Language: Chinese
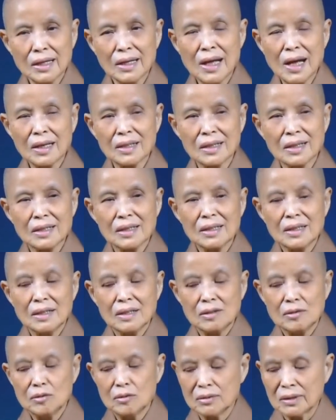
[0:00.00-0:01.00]
但
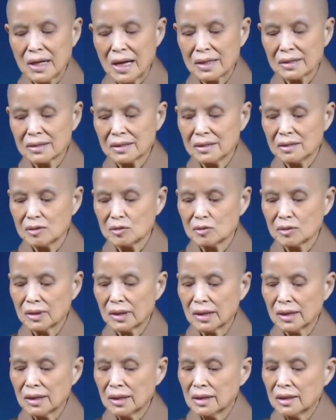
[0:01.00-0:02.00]
有当时
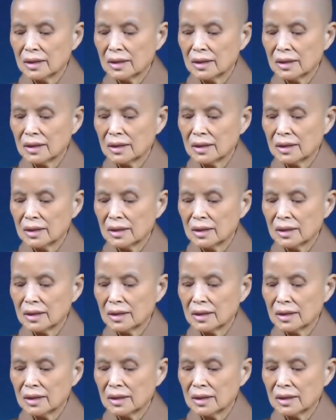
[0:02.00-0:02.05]
阵